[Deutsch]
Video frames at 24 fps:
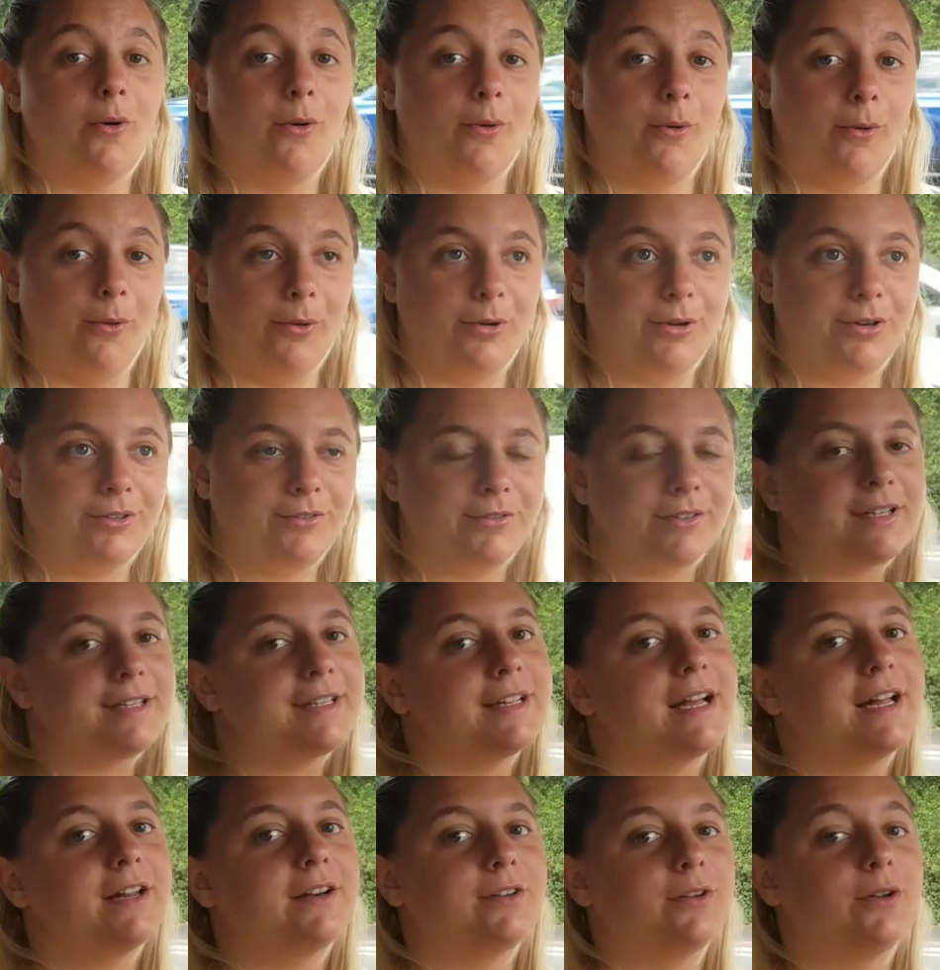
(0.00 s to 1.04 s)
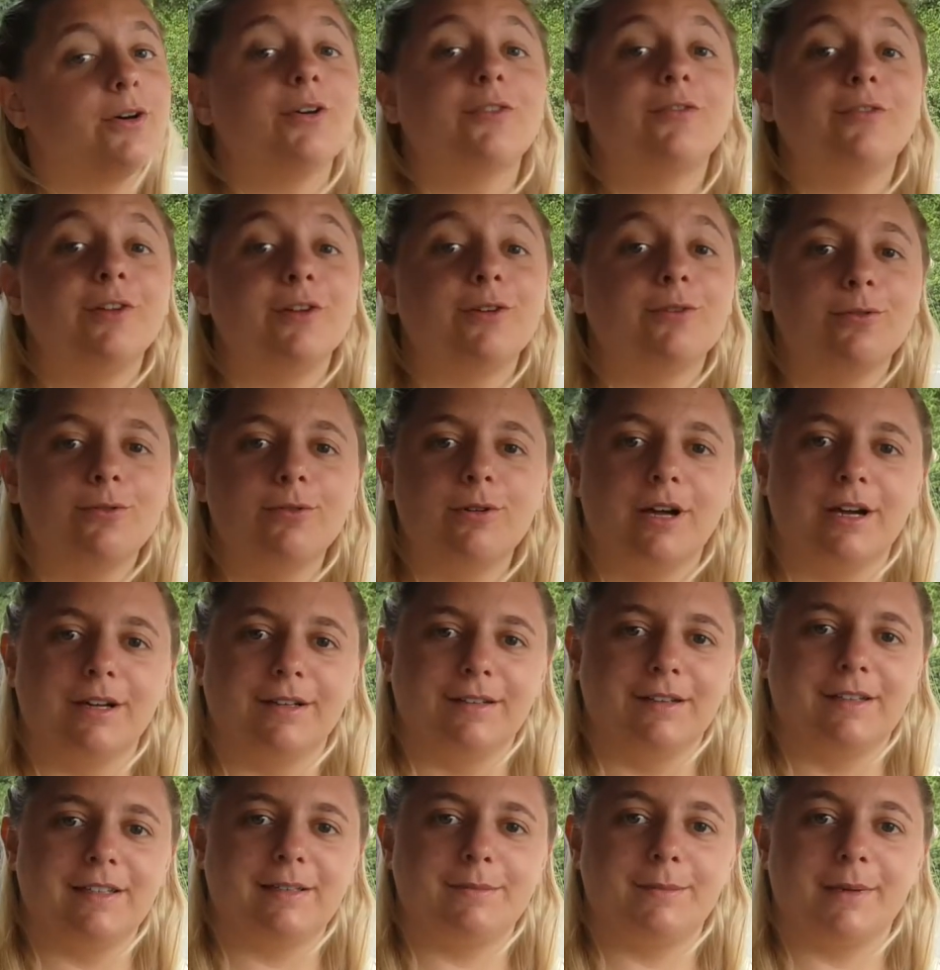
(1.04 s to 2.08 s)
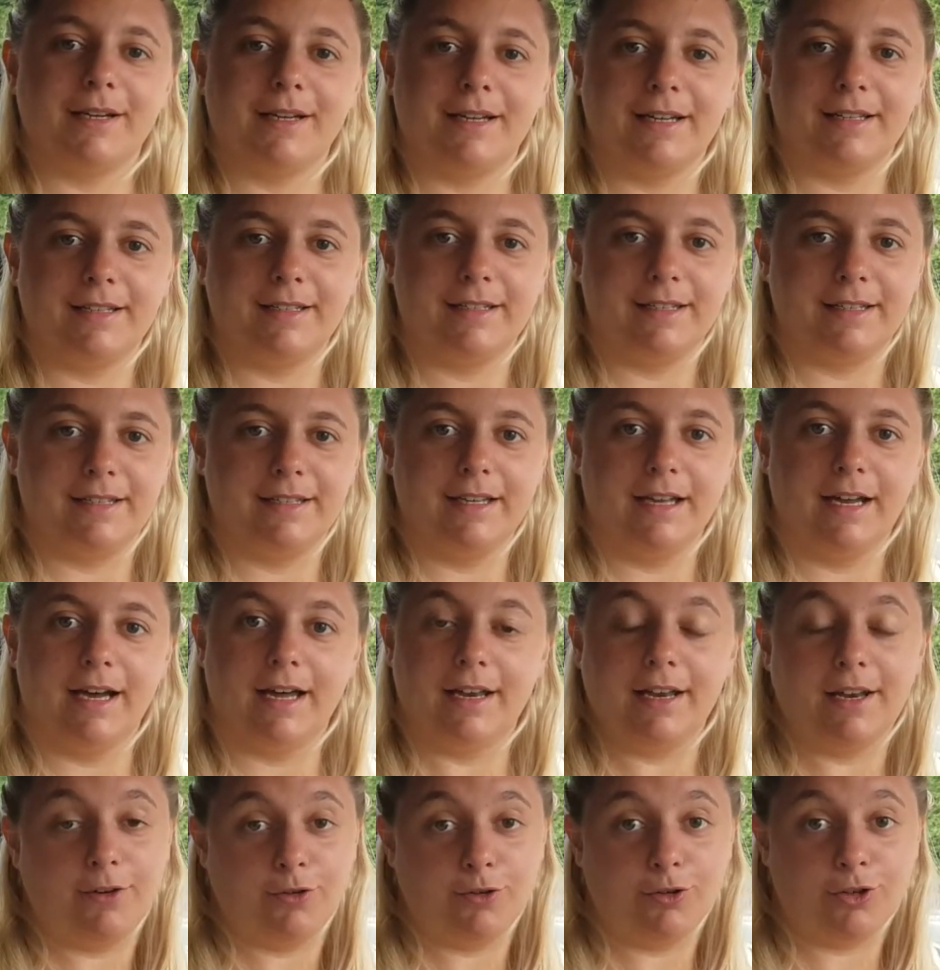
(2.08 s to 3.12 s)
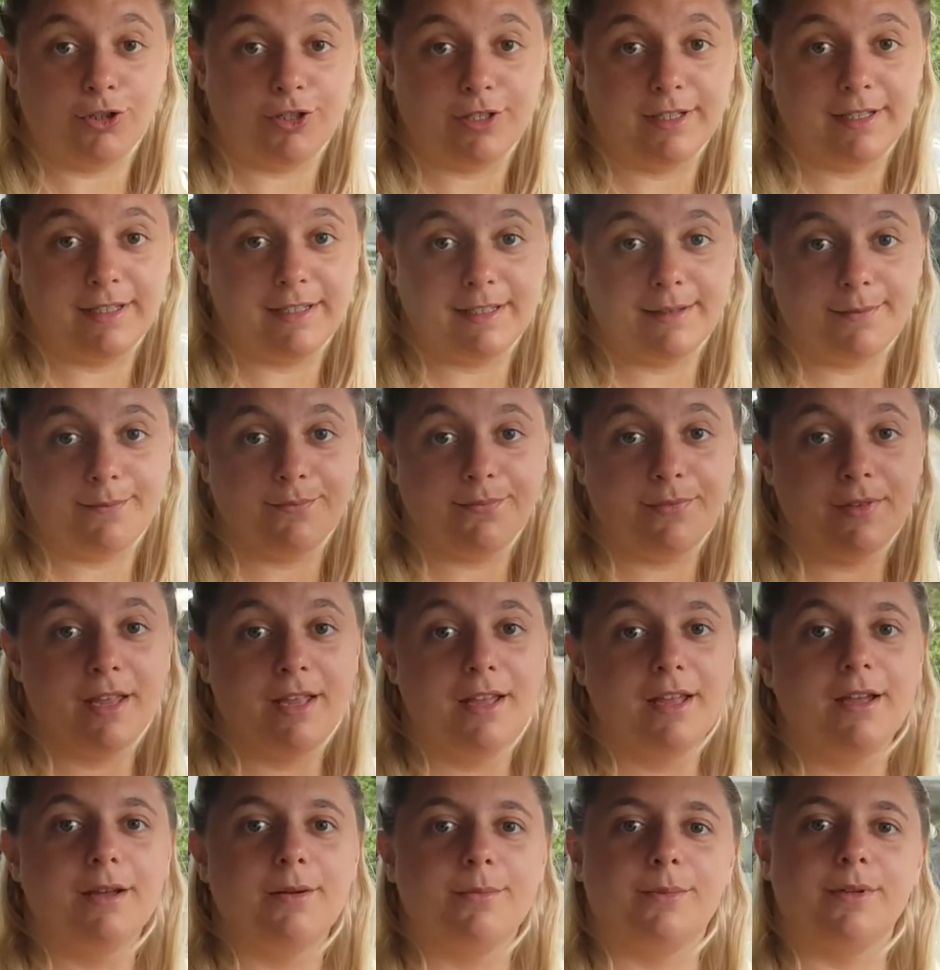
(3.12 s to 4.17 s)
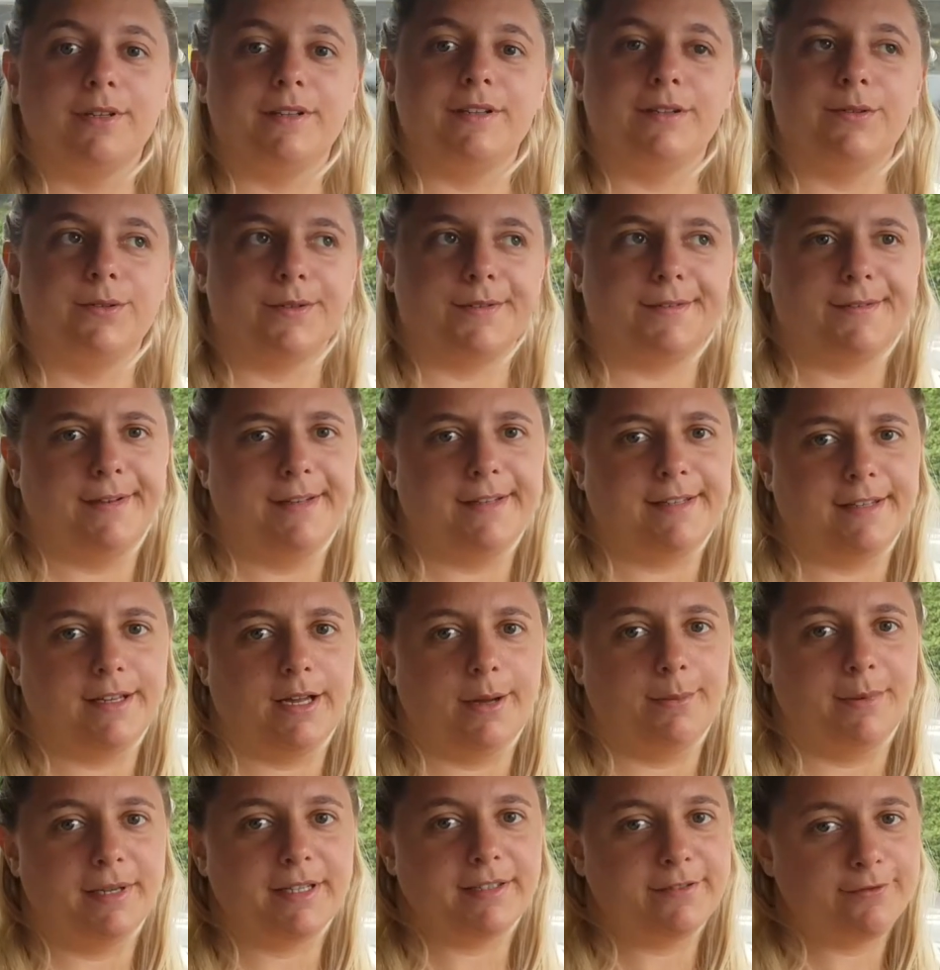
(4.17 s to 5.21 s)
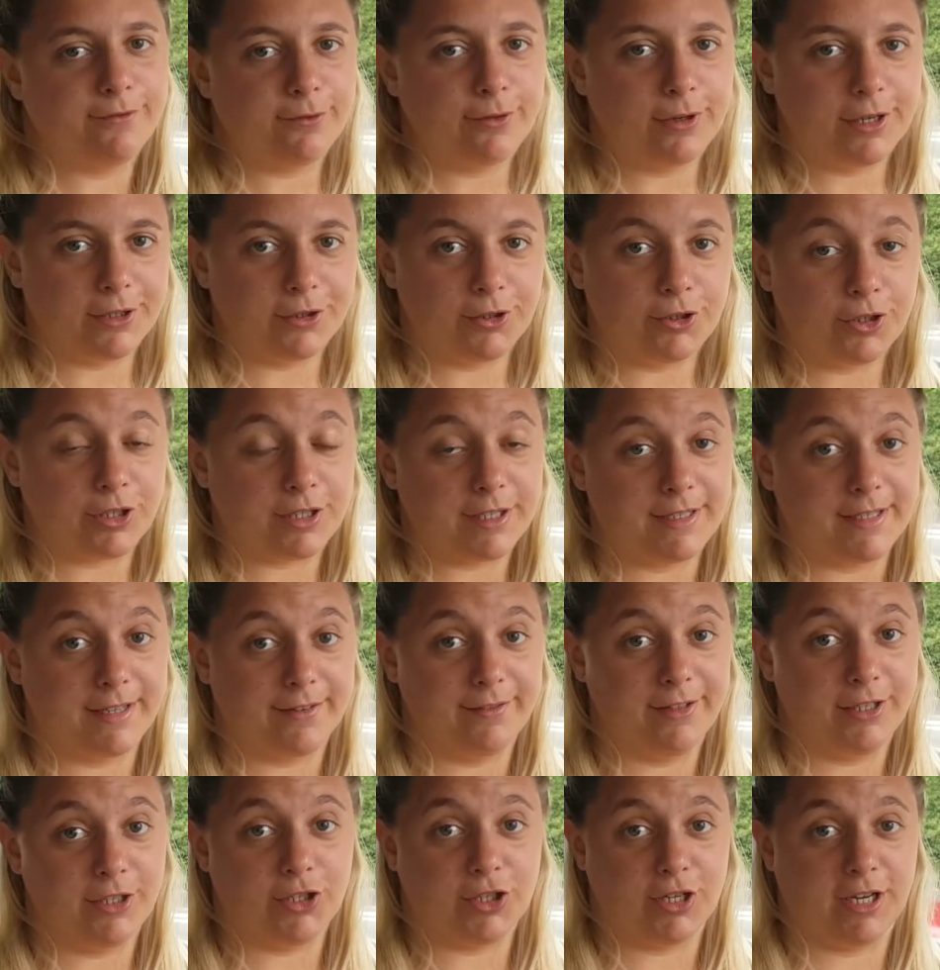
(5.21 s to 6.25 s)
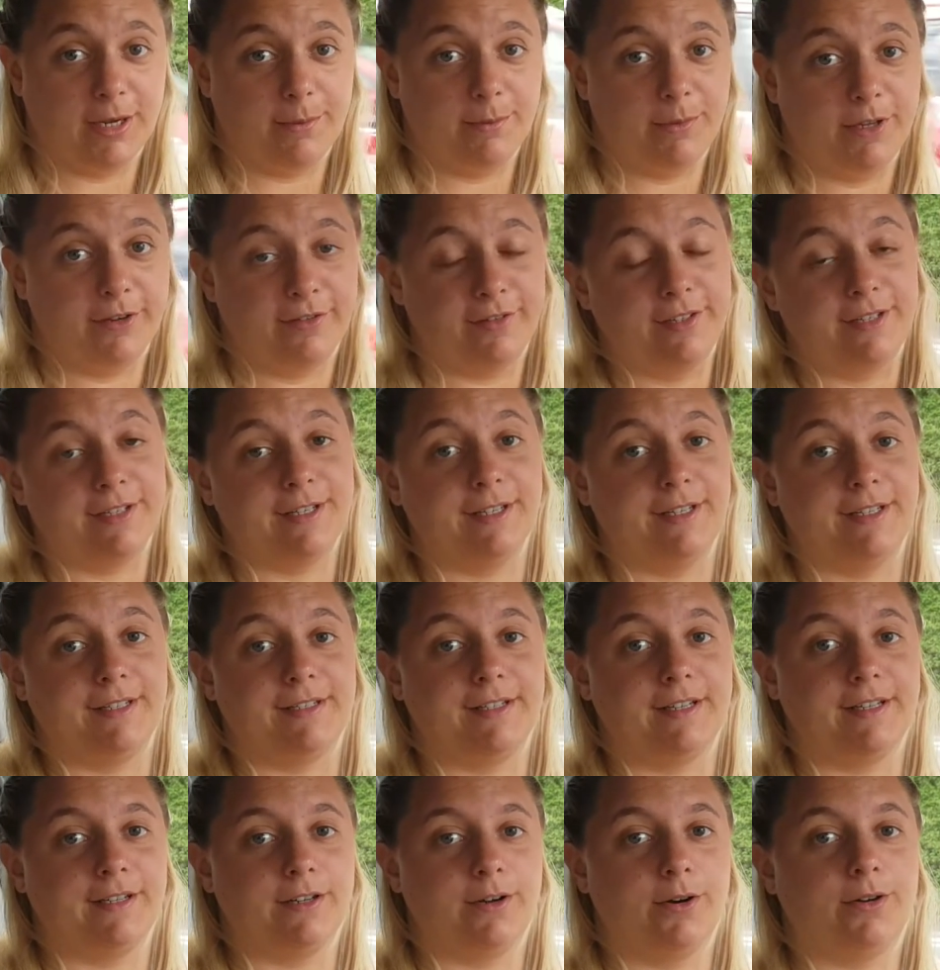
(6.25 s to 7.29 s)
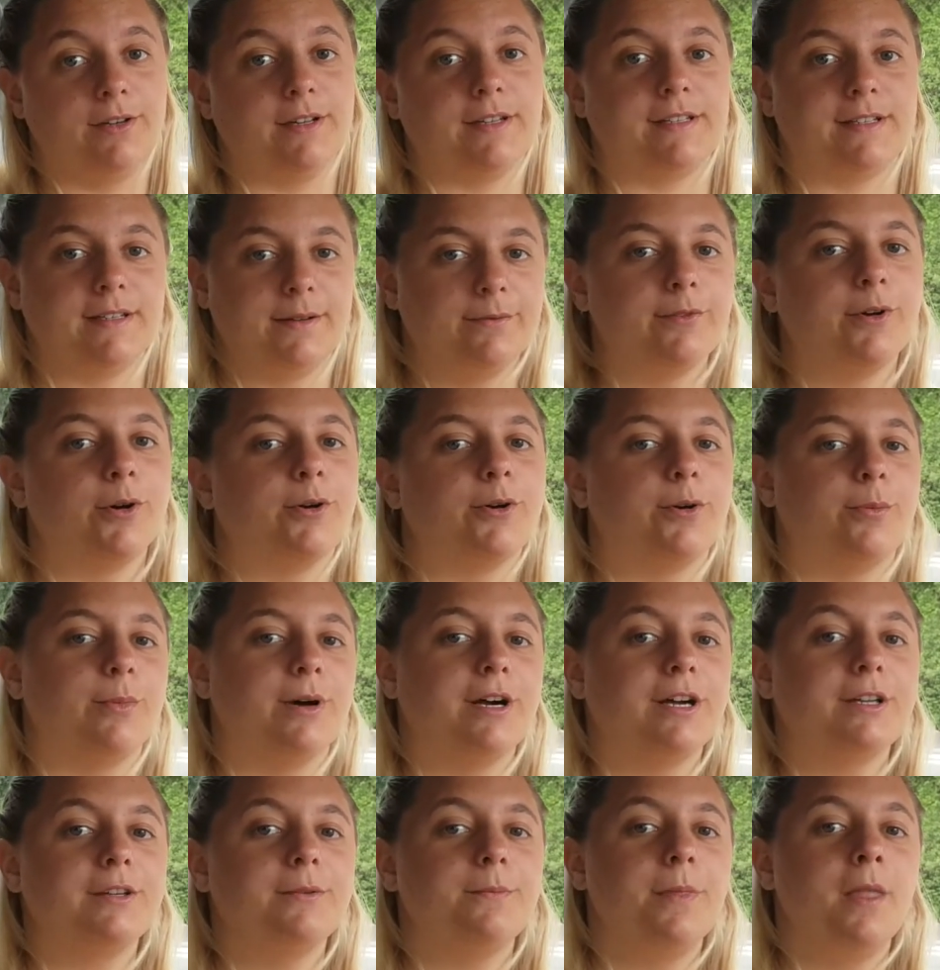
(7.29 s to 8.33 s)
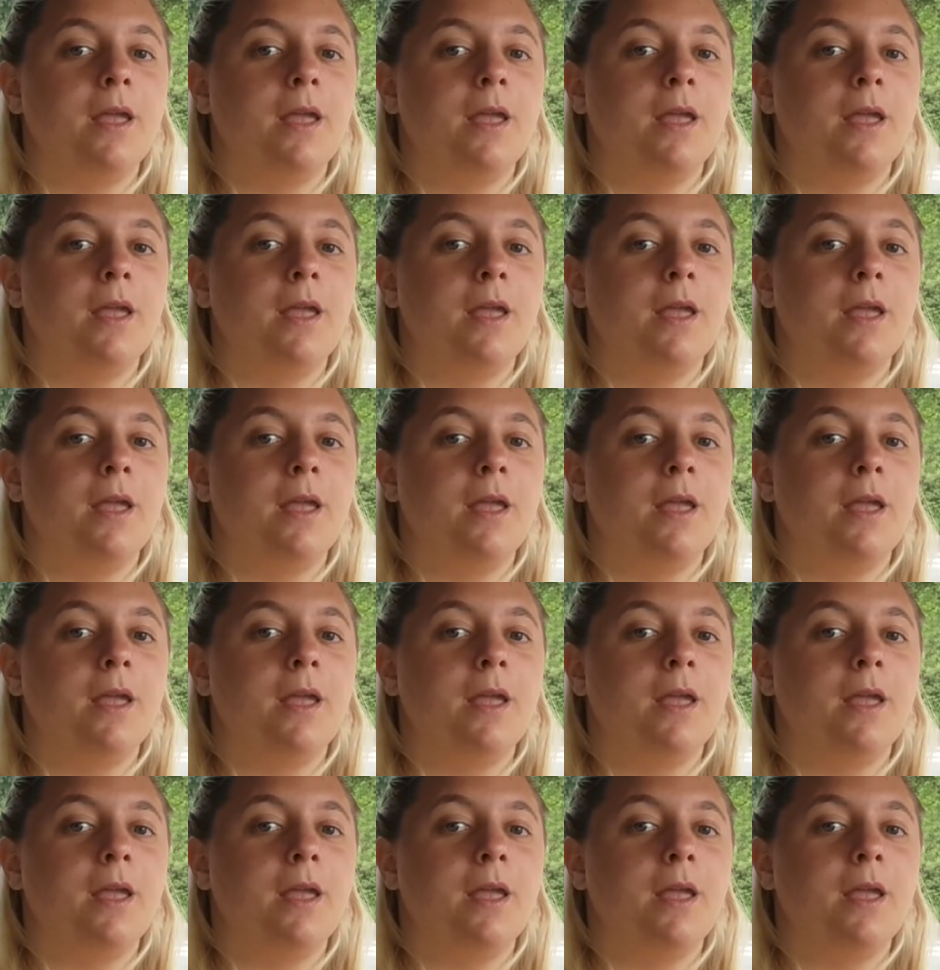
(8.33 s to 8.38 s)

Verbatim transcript: Und was halt noch viel cooler ist, man kann sich da an einen Tisch setzen, beziehungsweise am besten vorher einen Tisch reservieren, schreiben die auf der Internetseite auch, das haben wir auch gemacht.